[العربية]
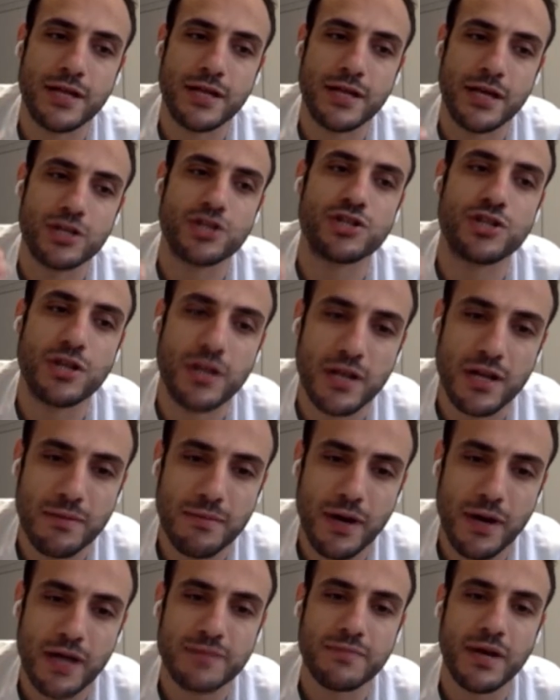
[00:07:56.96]
ناجلها
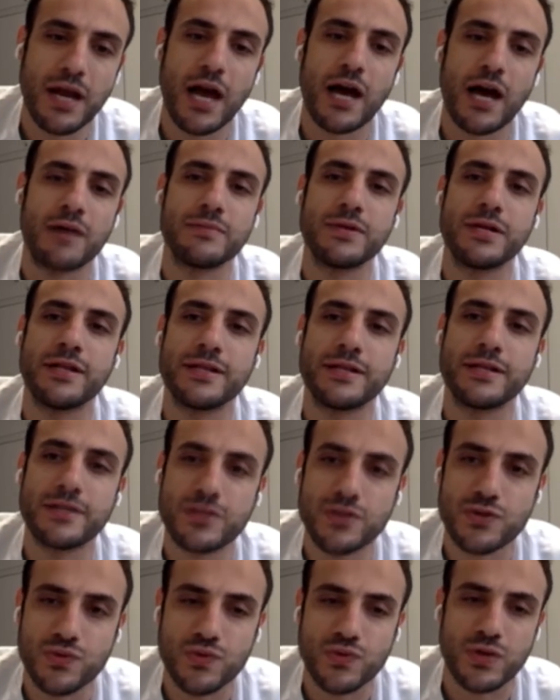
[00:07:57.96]
لبعد ما الحامل
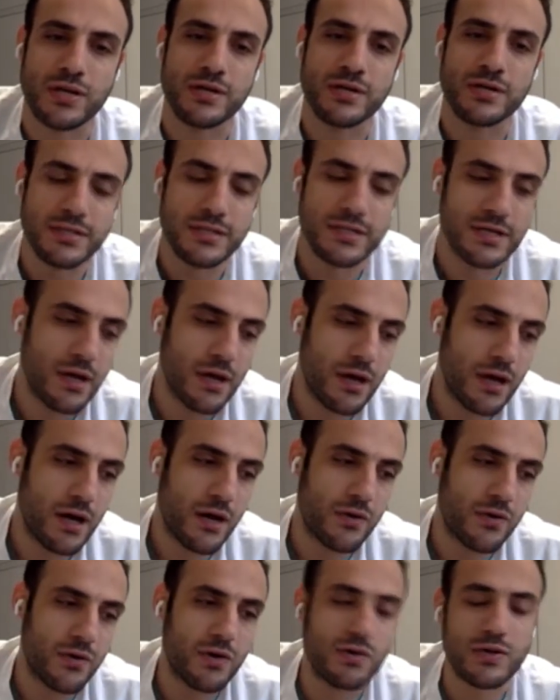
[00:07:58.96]
تولد
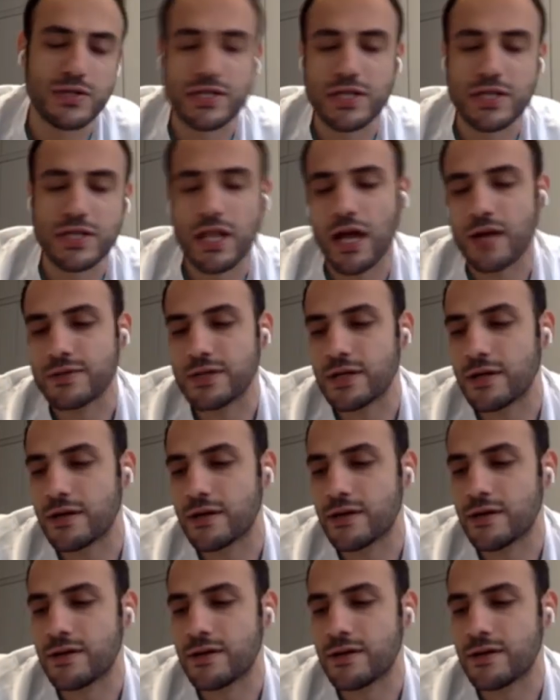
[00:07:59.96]
او يخلص الحمل